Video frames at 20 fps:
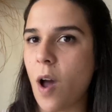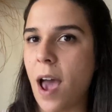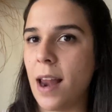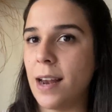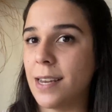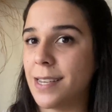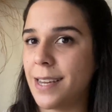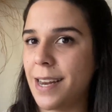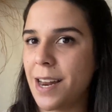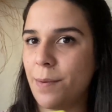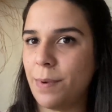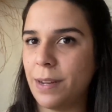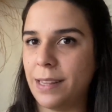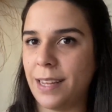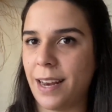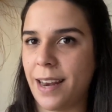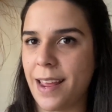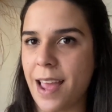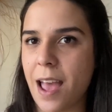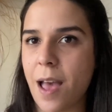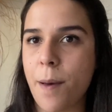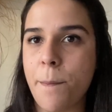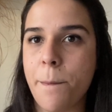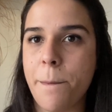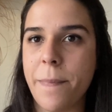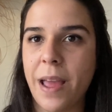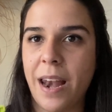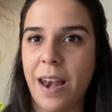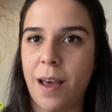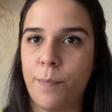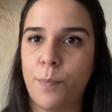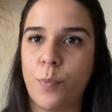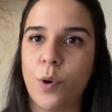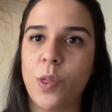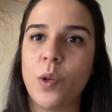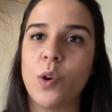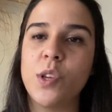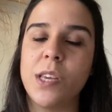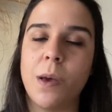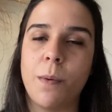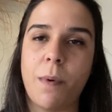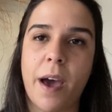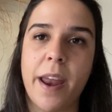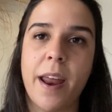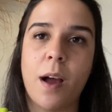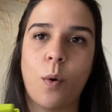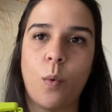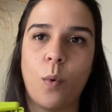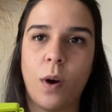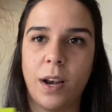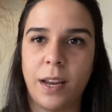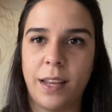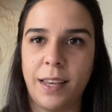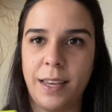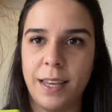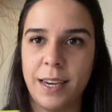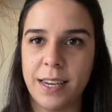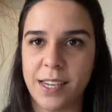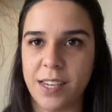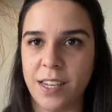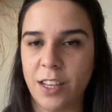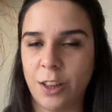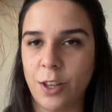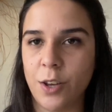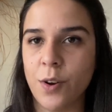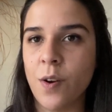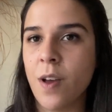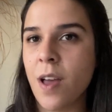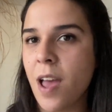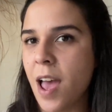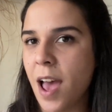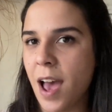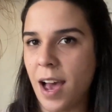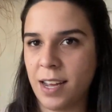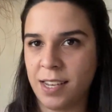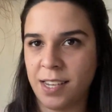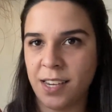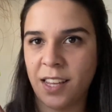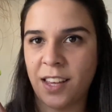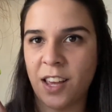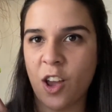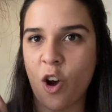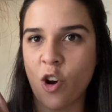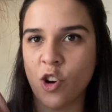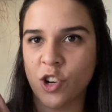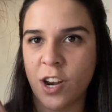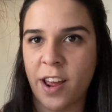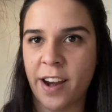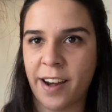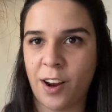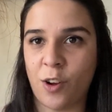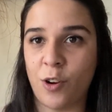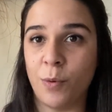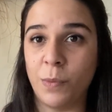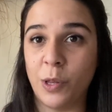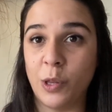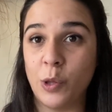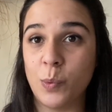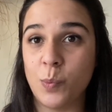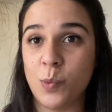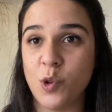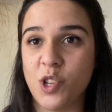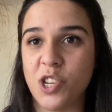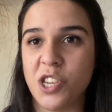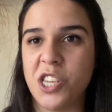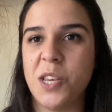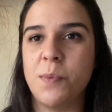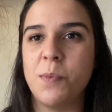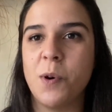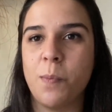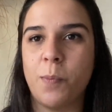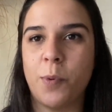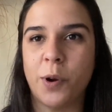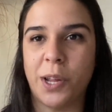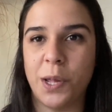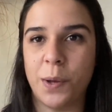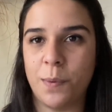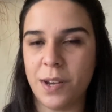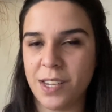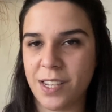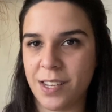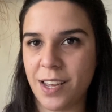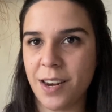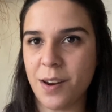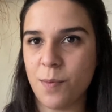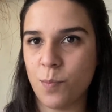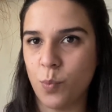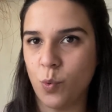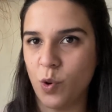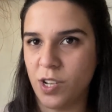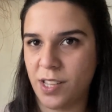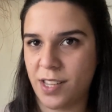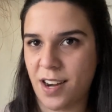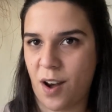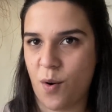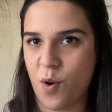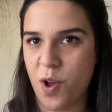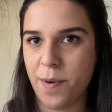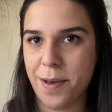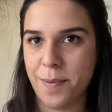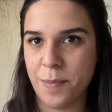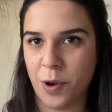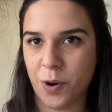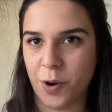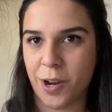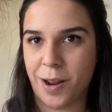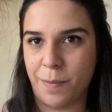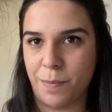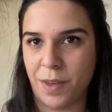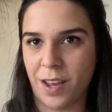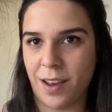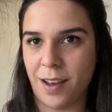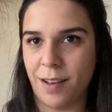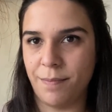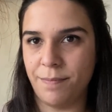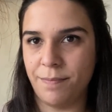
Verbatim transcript: al ser a batería me la puedo llevar a cualquier sitio, así que os la recomiendo muchísimo porque va a ser vuestra nueva mejor amiga.